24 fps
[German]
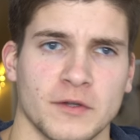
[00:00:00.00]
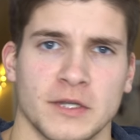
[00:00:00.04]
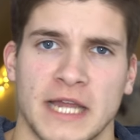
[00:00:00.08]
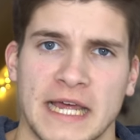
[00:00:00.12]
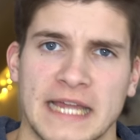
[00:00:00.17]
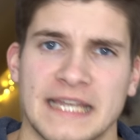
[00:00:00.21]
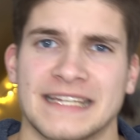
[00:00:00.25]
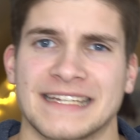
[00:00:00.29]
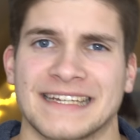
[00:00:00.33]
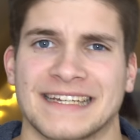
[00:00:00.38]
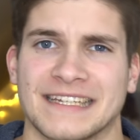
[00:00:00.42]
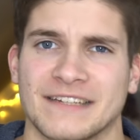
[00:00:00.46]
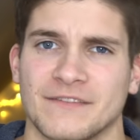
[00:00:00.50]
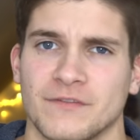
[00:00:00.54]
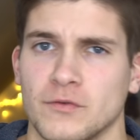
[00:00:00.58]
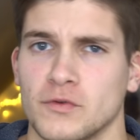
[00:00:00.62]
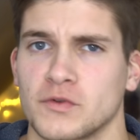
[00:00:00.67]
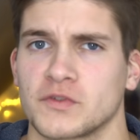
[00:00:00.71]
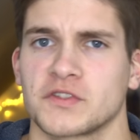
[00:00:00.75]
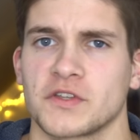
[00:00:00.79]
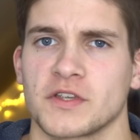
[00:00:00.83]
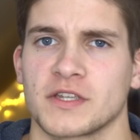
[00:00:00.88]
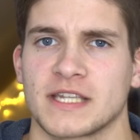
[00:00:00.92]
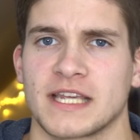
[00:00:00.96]
von anderen
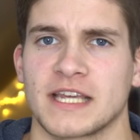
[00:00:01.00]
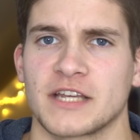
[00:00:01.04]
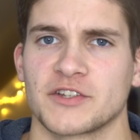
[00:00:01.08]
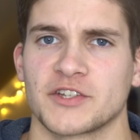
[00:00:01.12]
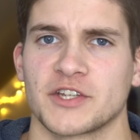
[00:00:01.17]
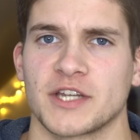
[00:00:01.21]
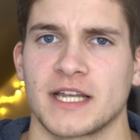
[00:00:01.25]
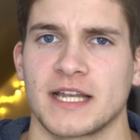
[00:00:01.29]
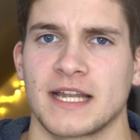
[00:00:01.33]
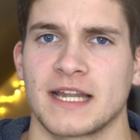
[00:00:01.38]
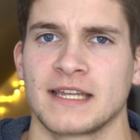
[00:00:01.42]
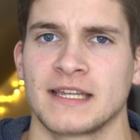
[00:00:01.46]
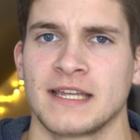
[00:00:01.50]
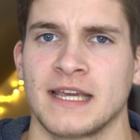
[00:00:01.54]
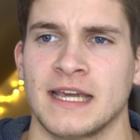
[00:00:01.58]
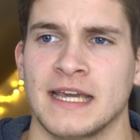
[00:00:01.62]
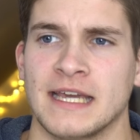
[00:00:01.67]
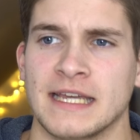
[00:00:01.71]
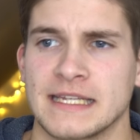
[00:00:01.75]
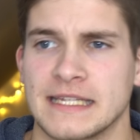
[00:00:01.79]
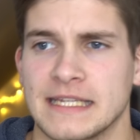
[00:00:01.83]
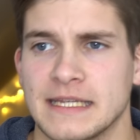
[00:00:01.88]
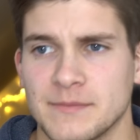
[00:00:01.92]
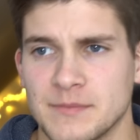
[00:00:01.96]
Flugzeugherstellern,
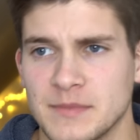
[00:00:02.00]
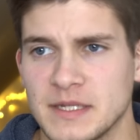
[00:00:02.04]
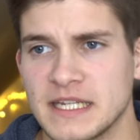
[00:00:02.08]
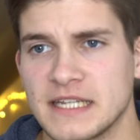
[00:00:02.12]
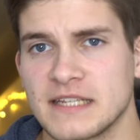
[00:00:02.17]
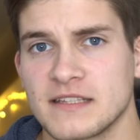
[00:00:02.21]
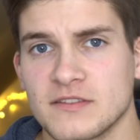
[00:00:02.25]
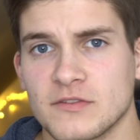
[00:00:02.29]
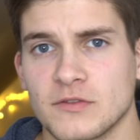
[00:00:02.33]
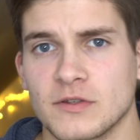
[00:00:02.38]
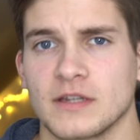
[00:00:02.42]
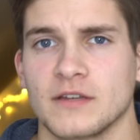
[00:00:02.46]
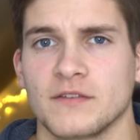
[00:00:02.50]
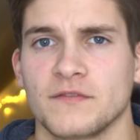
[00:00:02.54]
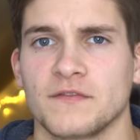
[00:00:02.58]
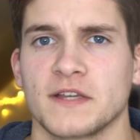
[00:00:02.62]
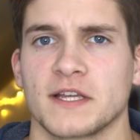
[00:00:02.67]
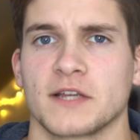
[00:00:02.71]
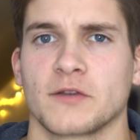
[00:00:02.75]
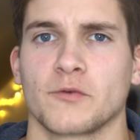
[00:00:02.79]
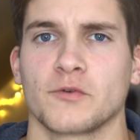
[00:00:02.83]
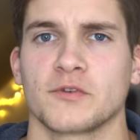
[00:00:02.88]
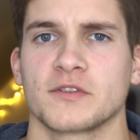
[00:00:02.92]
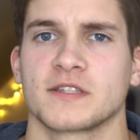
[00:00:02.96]
die eben nicht zu den
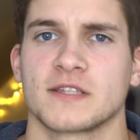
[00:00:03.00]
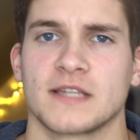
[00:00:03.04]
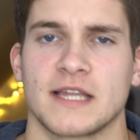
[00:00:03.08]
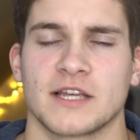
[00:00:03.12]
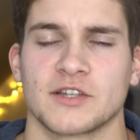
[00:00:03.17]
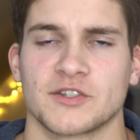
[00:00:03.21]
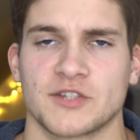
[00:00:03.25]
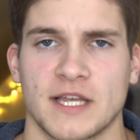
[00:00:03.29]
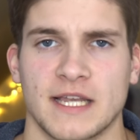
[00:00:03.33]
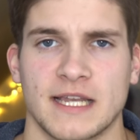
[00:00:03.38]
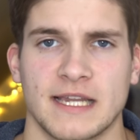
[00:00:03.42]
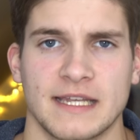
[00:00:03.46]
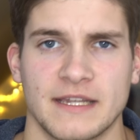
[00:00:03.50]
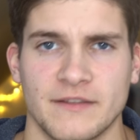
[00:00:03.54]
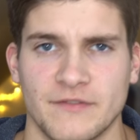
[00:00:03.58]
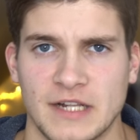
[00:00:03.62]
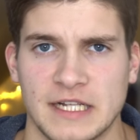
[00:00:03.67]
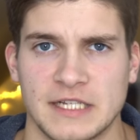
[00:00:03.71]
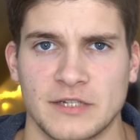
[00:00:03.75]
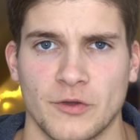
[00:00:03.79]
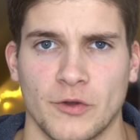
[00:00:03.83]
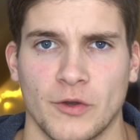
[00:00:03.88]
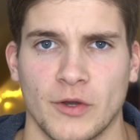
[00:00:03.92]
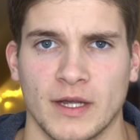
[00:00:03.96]
vier größten Herstellern der
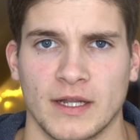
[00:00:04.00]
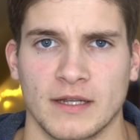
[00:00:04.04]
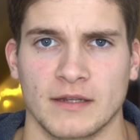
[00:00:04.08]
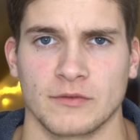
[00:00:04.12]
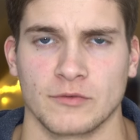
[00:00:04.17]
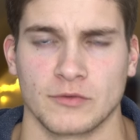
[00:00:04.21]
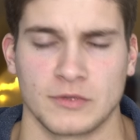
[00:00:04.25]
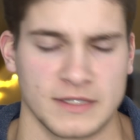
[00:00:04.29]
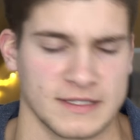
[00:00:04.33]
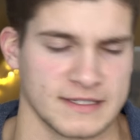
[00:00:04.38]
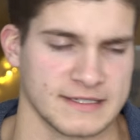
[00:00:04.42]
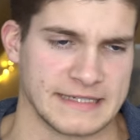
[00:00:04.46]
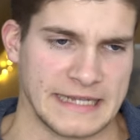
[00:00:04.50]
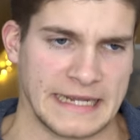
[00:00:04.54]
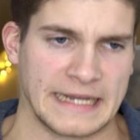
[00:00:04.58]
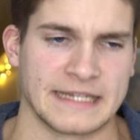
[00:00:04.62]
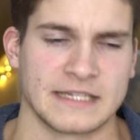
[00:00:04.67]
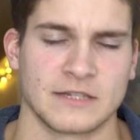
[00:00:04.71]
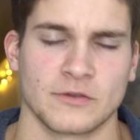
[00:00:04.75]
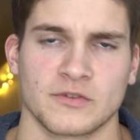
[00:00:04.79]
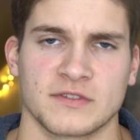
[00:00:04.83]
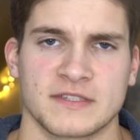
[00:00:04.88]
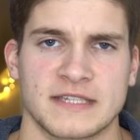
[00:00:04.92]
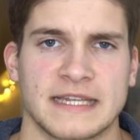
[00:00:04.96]
Welt gehören. Und das kann
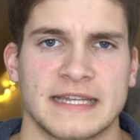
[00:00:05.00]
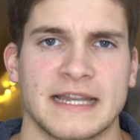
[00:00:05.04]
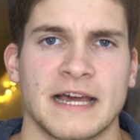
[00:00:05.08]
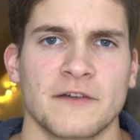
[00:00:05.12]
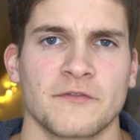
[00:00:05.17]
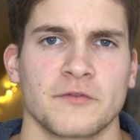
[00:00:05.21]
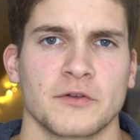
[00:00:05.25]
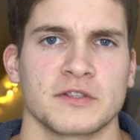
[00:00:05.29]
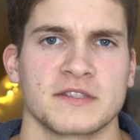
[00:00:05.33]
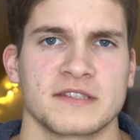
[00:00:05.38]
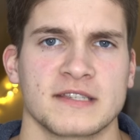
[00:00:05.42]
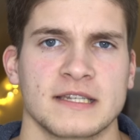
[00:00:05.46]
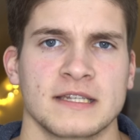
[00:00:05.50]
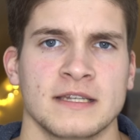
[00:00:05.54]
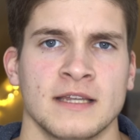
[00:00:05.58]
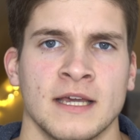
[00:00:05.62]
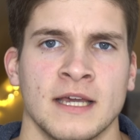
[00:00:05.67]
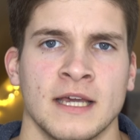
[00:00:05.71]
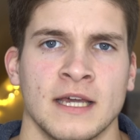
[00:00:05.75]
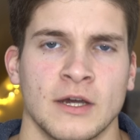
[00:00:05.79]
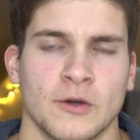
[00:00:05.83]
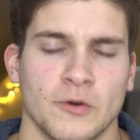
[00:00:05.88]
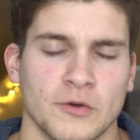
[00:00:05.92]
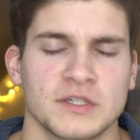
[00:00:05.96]
ich auch sehr nachvollziehen
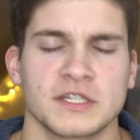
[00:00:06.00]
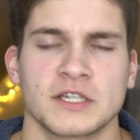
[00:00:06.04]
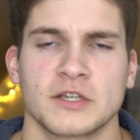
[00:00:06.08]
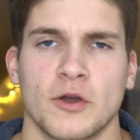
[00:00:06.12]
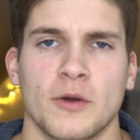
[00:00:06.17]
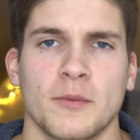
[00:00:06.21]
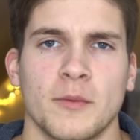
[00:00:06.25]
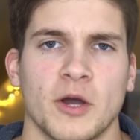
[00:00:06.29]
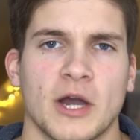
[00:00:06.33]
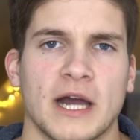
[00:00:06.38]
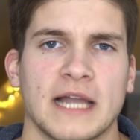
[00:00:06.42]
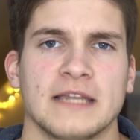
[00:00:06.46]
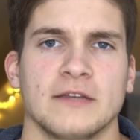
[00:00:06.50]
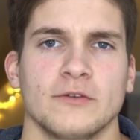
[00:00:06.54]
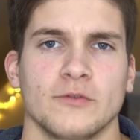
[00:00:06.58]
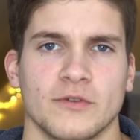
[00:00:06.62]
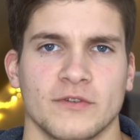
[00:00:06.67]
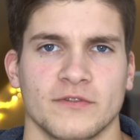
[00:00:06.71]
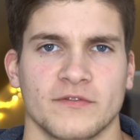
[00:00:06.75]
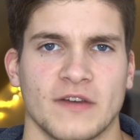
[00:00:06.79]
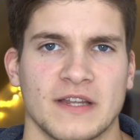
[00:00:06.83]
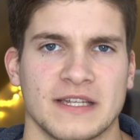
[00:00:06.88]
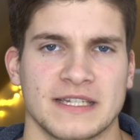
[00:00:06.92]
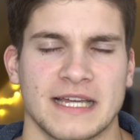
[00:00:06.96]
und die kommen auch alle
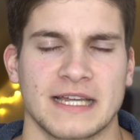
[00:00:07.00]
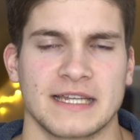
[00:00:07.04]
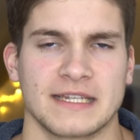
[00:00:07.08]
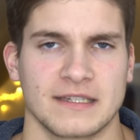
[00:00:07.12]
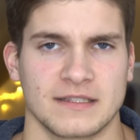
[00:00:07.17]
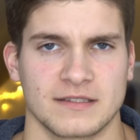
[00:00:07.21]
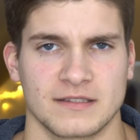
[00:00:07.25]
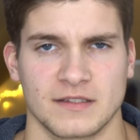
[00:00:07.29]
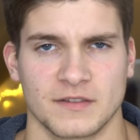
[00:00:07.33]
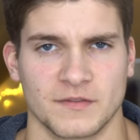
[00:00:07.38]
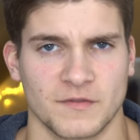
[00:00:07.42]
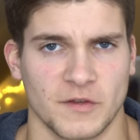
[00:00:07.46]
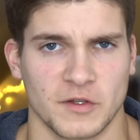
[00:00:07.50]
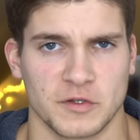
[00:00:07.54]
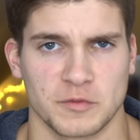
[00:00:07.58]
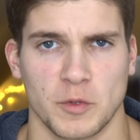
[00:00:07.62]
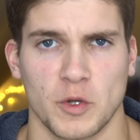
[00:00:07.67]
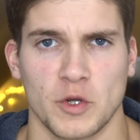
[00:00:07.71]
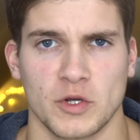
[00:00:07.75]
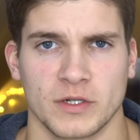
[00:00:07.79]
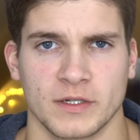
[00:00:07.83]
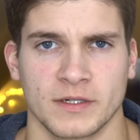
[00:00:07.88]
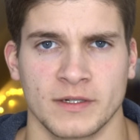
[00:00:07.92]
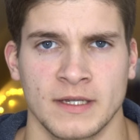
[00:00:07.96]
irgendwann dran, das ist
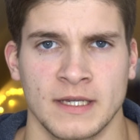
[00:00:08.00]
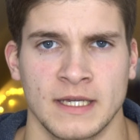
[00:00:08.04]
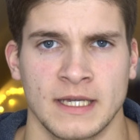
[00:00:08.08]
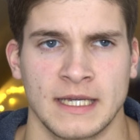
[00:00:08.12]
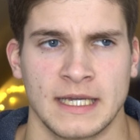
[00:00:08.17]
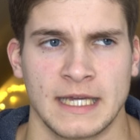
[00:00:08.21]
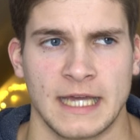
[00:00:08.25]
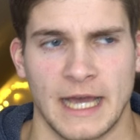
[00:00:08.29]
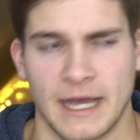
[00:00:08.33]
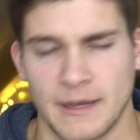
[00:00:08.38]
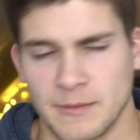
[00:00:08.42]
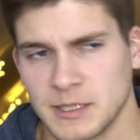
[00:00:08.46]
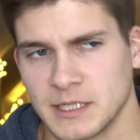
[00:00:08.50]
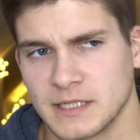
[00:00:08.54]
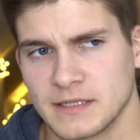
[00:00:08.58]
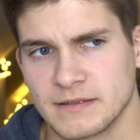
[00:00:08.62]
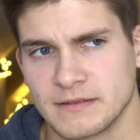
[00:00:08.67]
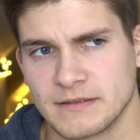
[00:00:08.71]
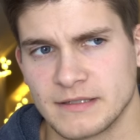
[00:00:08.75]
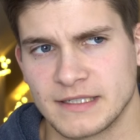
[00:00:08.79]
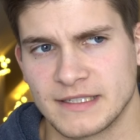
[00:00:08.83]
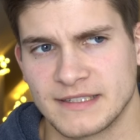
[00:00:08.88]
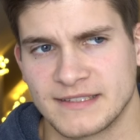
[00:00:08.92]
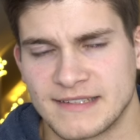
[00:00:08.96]
versprochen.
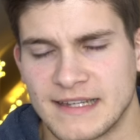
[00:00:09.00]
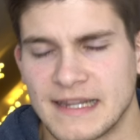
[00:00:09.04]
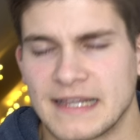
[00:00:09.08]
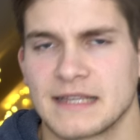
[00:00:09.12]
Aber ich